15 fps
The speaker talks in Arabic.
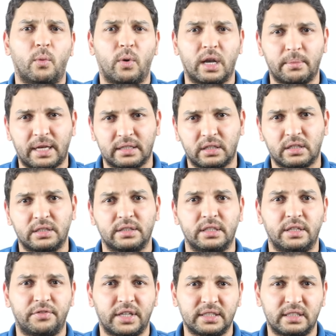وانا بعتقد
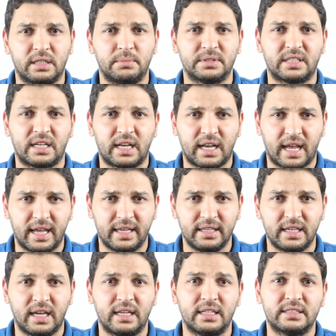ان فائده المسله
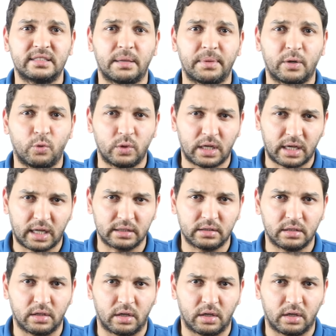الحقيقيه لسه مجهوله لحد